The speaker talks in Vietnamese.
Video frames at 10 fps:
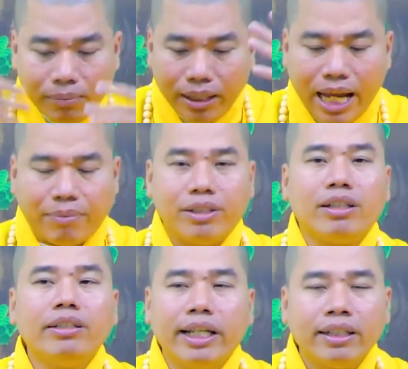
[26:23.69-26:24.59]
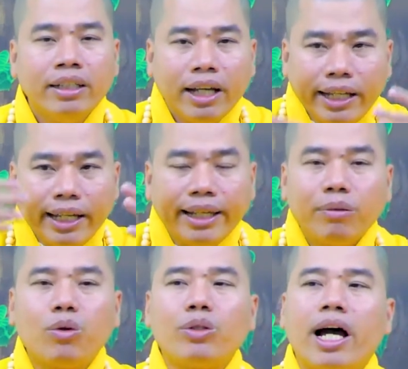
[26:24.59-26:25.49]
khi mình làm được những việc ý nghĩa
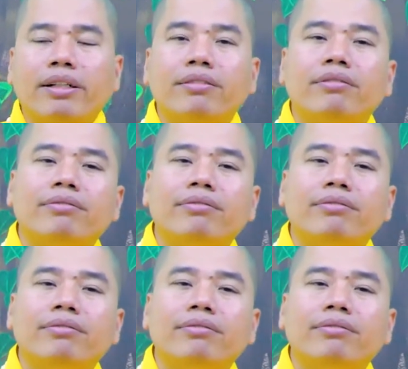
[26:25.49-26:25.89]
trong cuộc đời.